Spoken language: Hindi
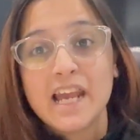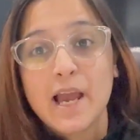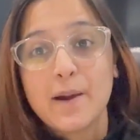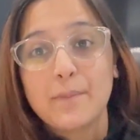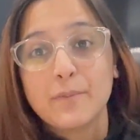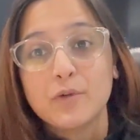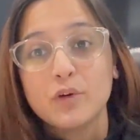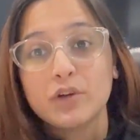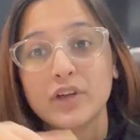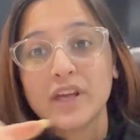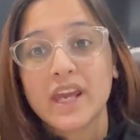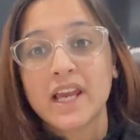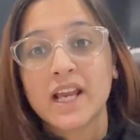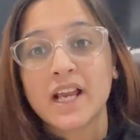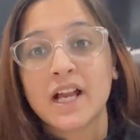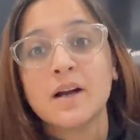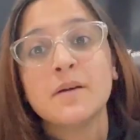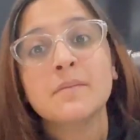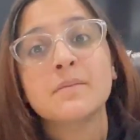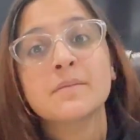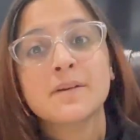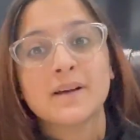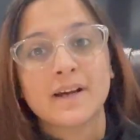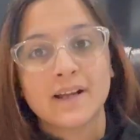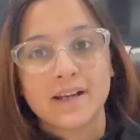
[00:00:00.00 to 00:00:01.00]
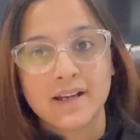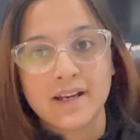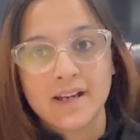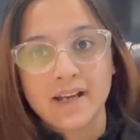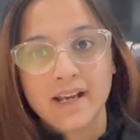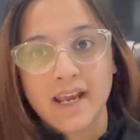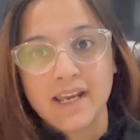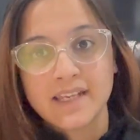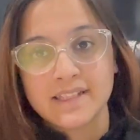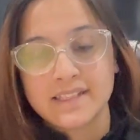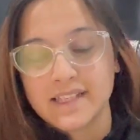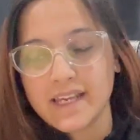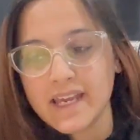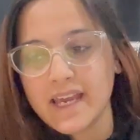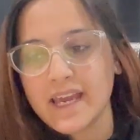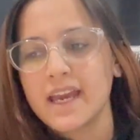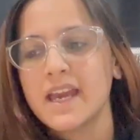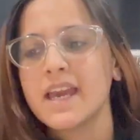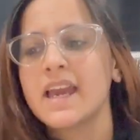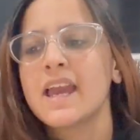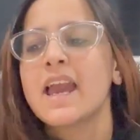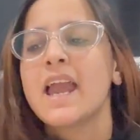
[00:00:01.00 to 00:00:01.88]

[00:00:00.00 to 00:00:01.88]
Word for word: आपको ये काम करना कैसे है